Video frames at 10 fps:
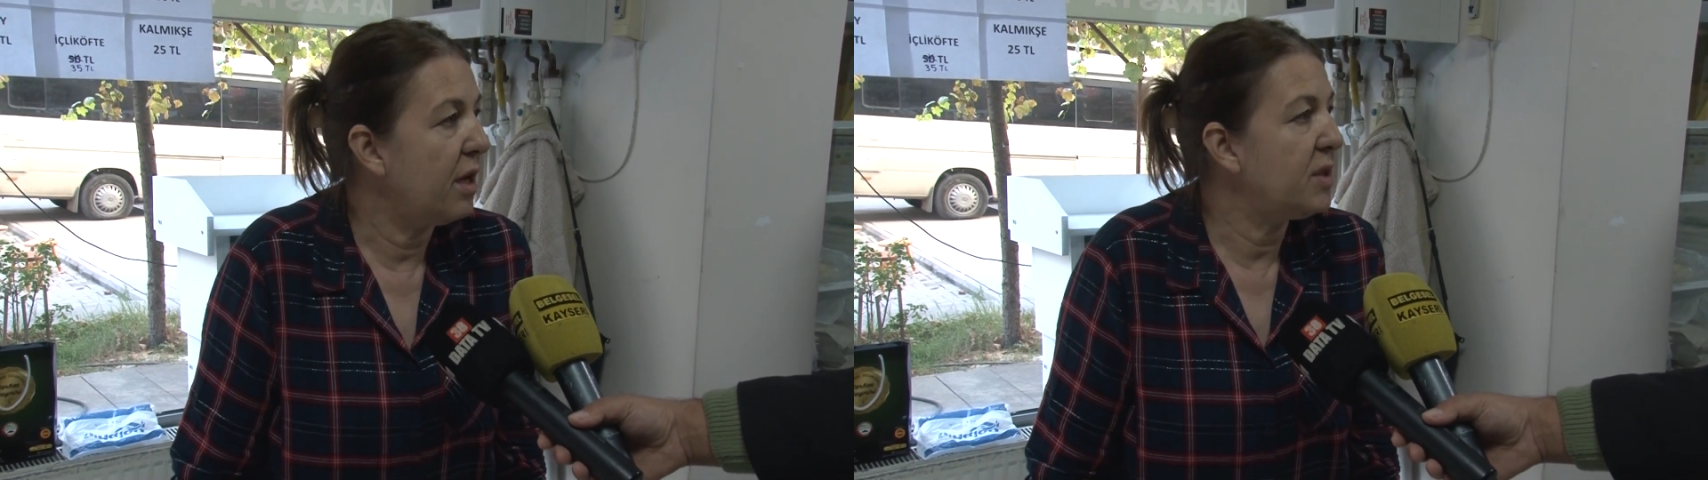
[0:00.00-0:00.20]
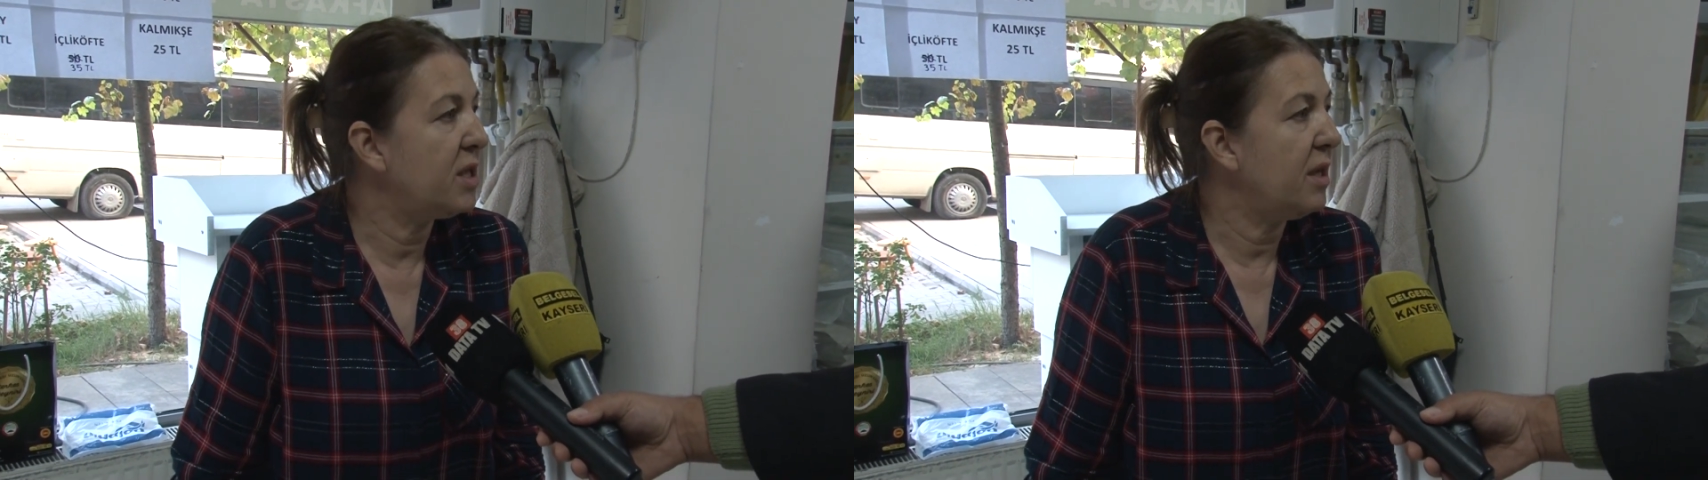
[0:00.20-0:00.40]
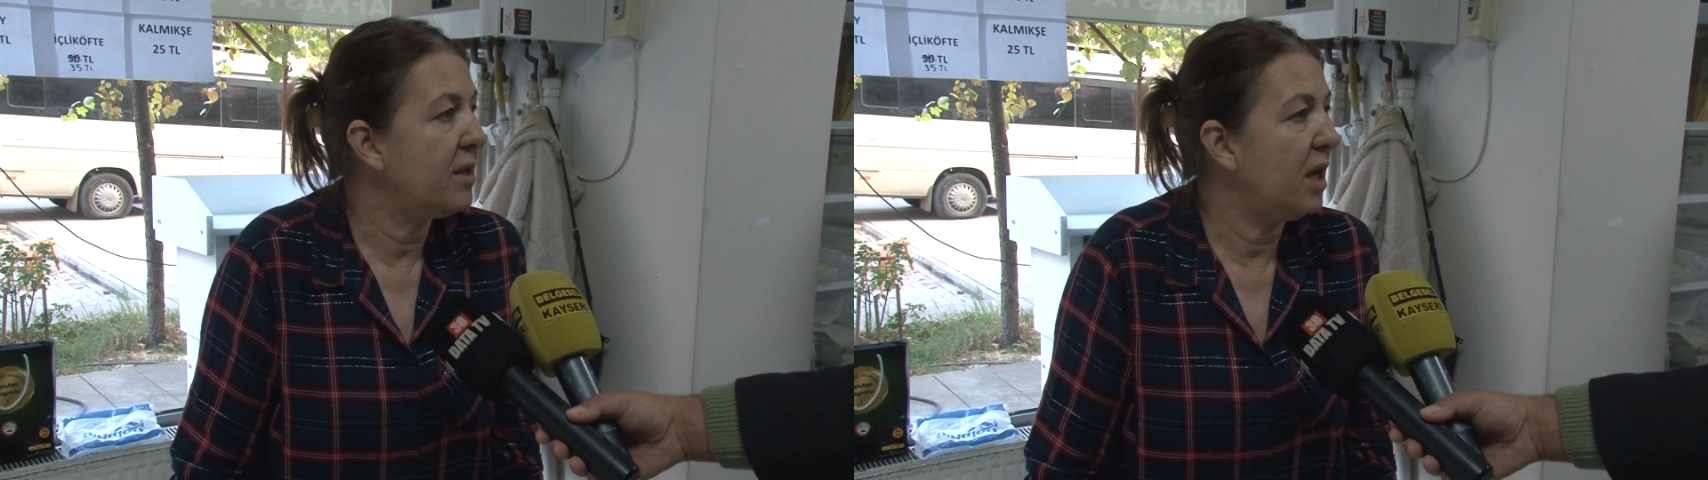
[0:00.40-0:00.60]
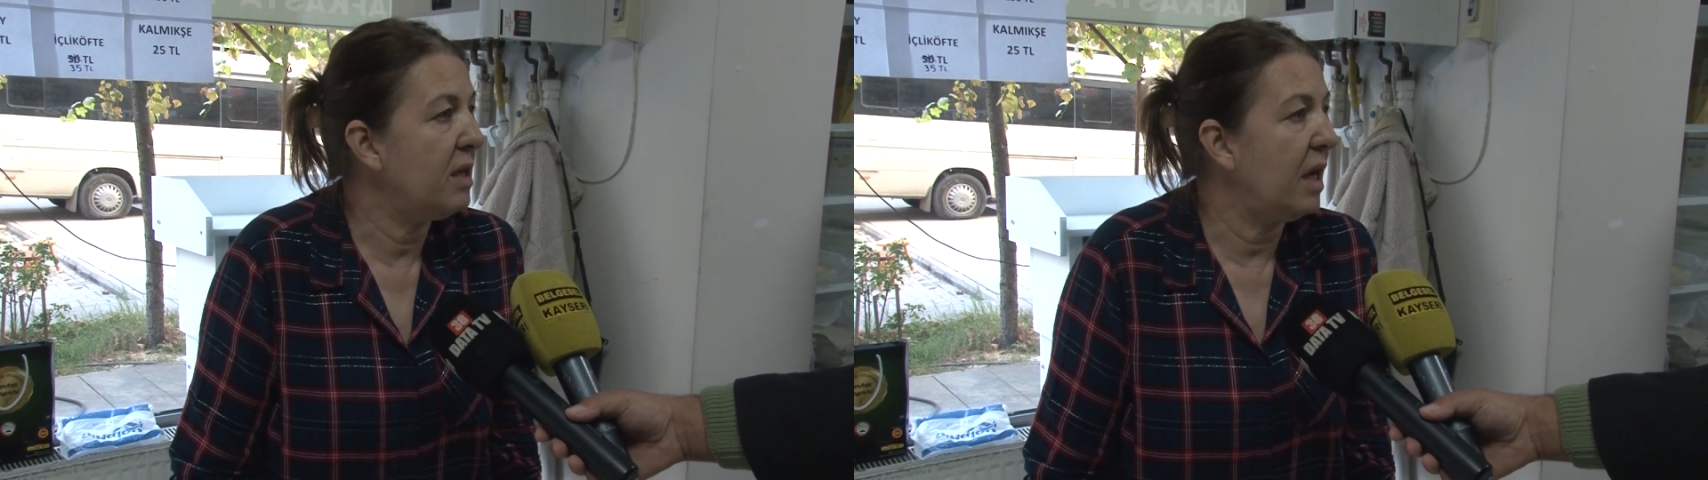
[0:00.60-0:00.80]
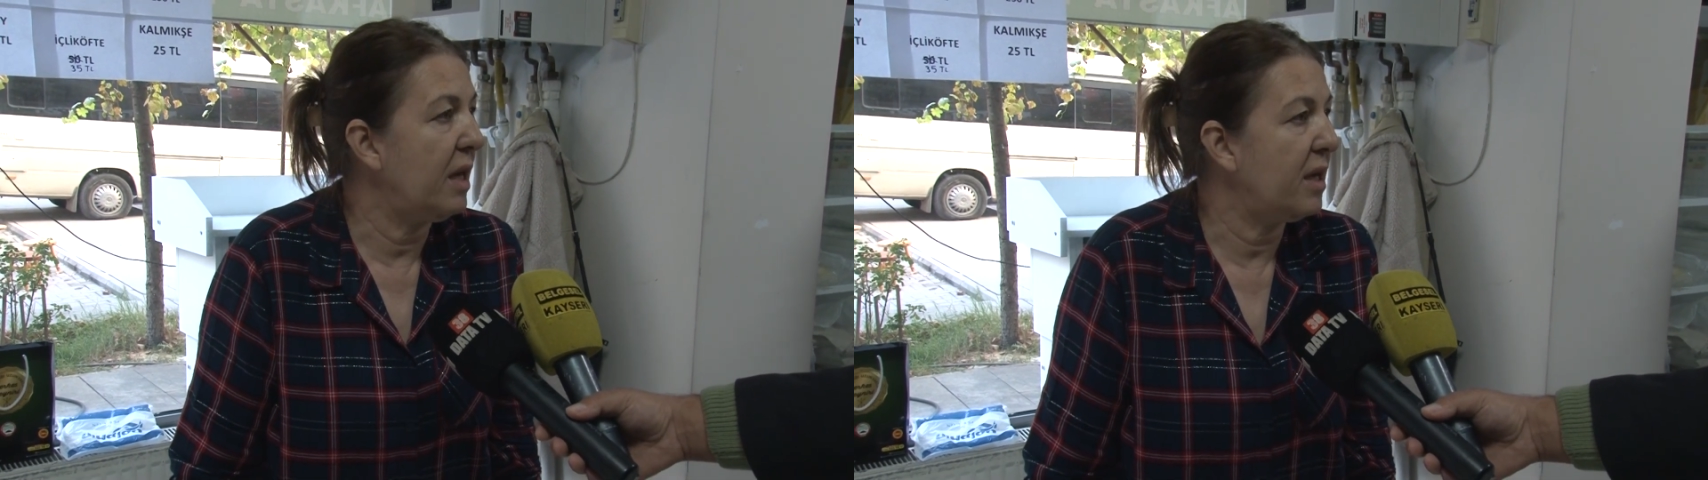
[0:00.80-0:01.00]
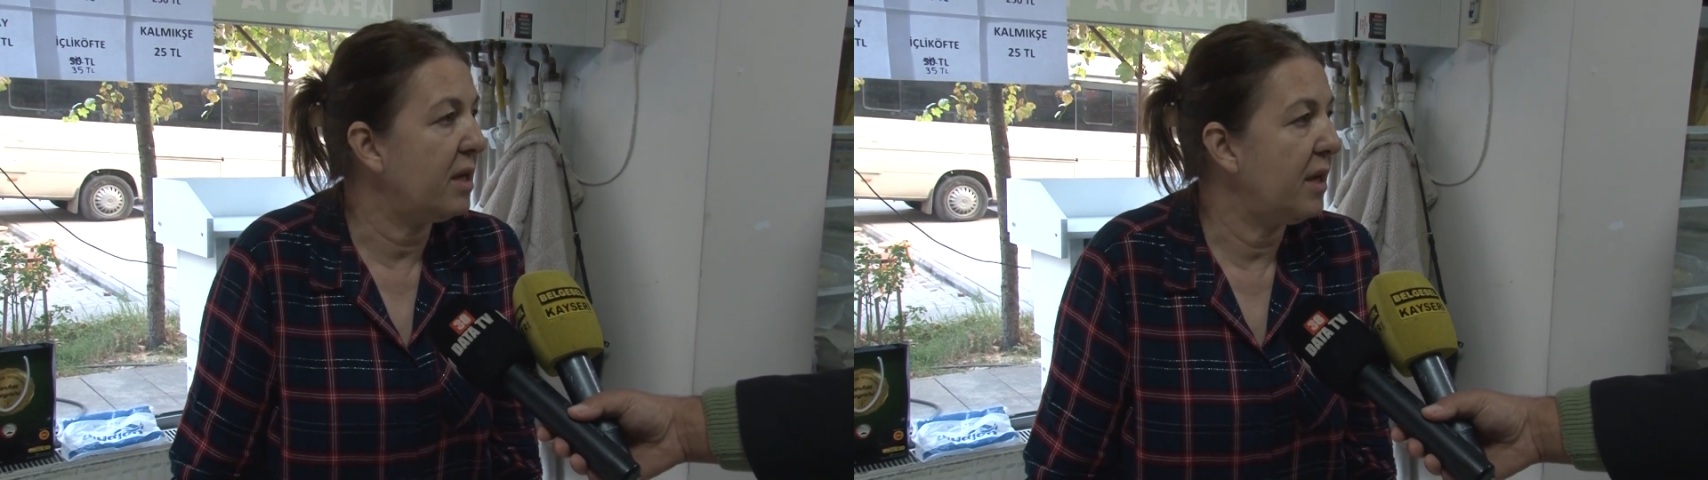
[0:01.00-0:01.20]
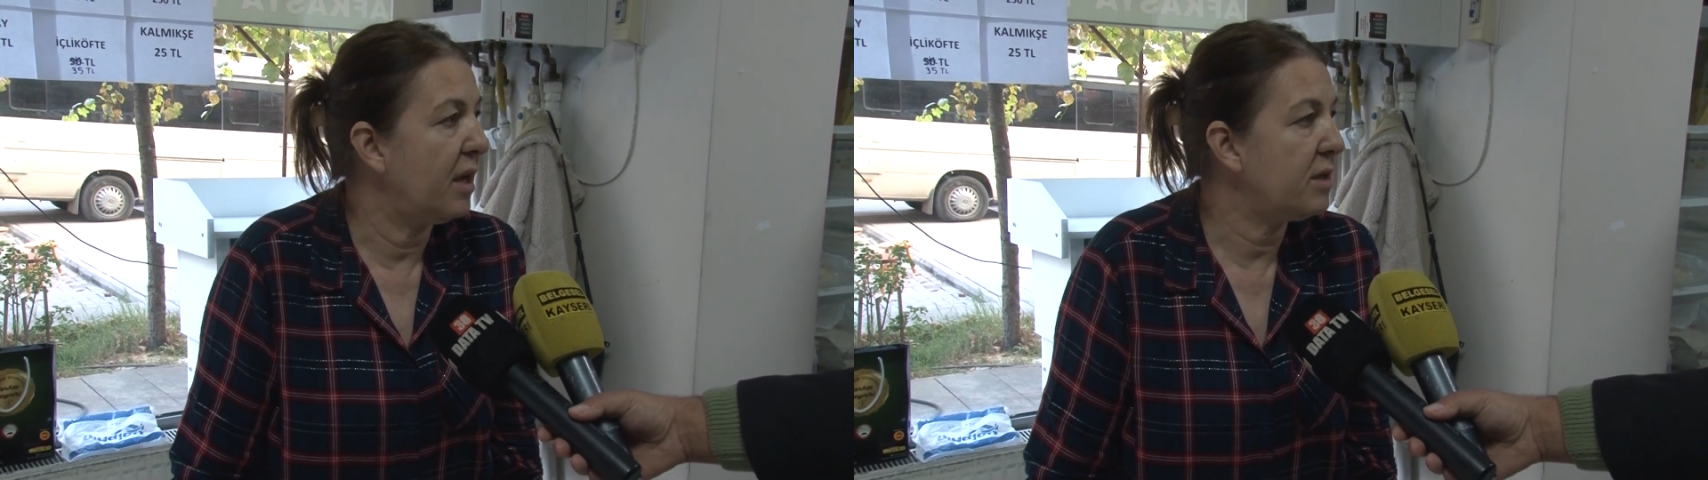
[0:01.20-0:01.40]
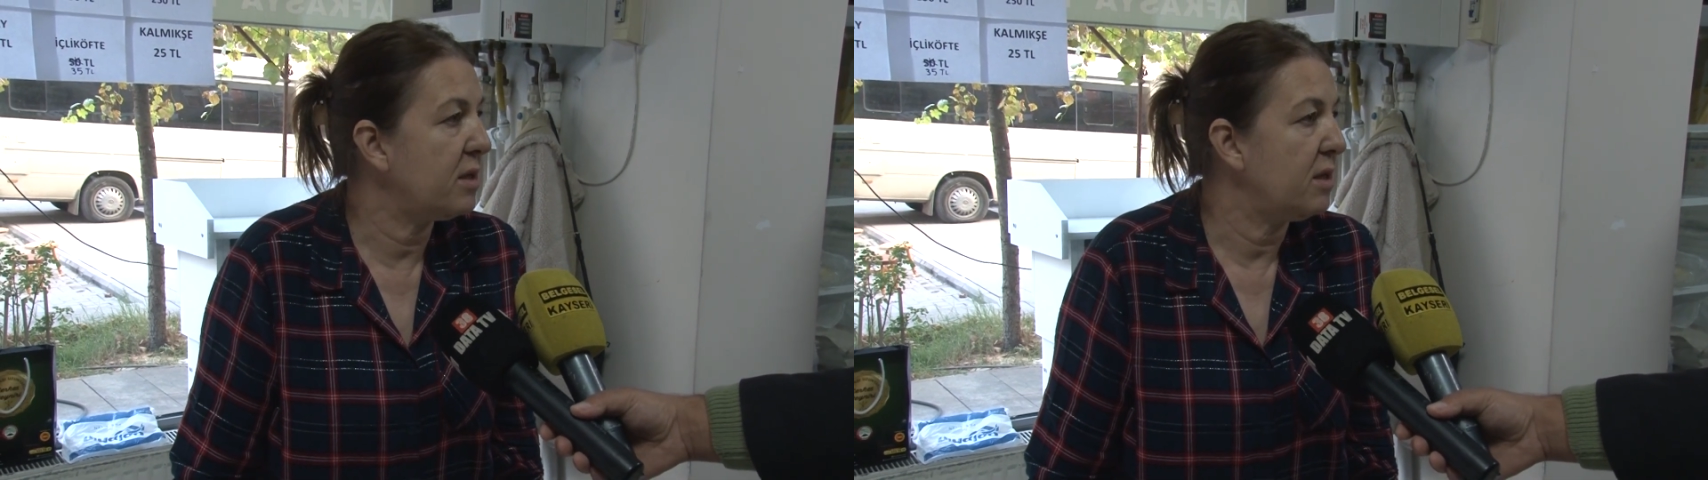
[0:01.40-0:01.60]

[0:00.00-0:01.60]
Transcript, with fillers: temsil eden yelekler,